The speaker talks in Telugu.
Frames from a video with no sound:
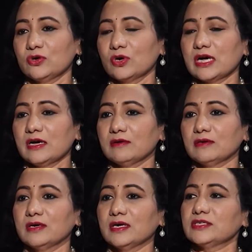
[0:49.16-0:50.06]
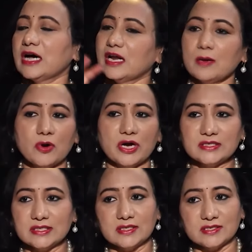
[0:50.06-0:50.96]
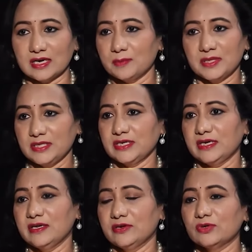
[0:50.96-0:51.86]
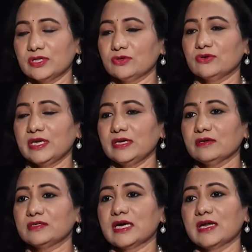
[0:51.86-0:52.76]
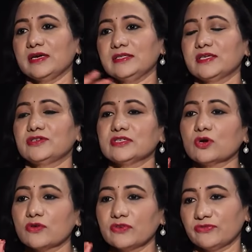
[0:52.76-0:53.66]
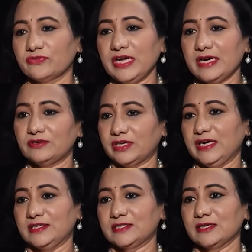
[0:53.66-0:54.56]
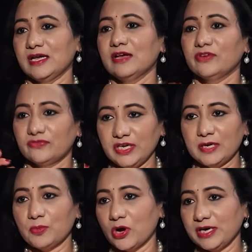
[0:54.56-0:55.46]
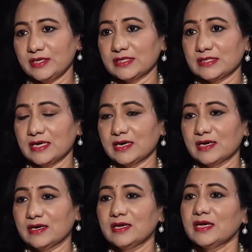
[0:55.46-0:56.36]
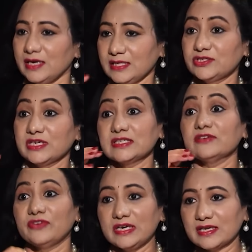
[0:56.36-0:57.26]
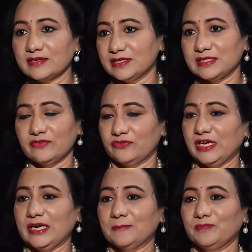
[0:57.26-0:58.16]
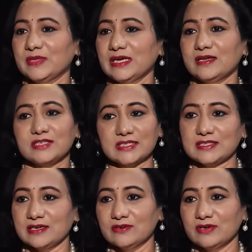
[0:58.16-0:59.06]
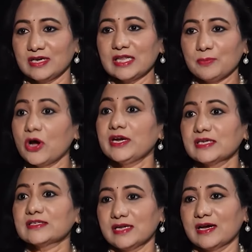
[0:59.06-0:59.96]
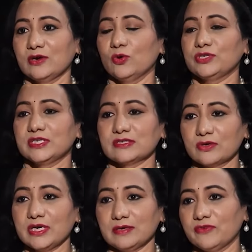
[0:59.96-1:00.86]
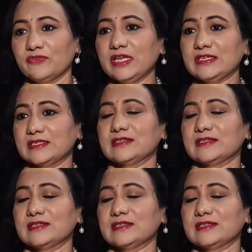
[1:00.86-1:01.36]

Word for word: సో ఒక చాలా పాయింట్స్ అయితే చాలా మంది చేయలేరు అందుకొని చాలా రీసెర్చ్ చేసి ఒక ఫిఫ్టీన్ ట్రేడ్స్ ఫిఫ్టీన్ పాయింటర్స్ లాగా లిస్ట్ చేసి ఫిల్టర్ చేసి ఫిఫ్టీన్ చేశాను అది పాయింటర్స్ లాగా నోట్ చేసుకుని ఫిఫ్టీన్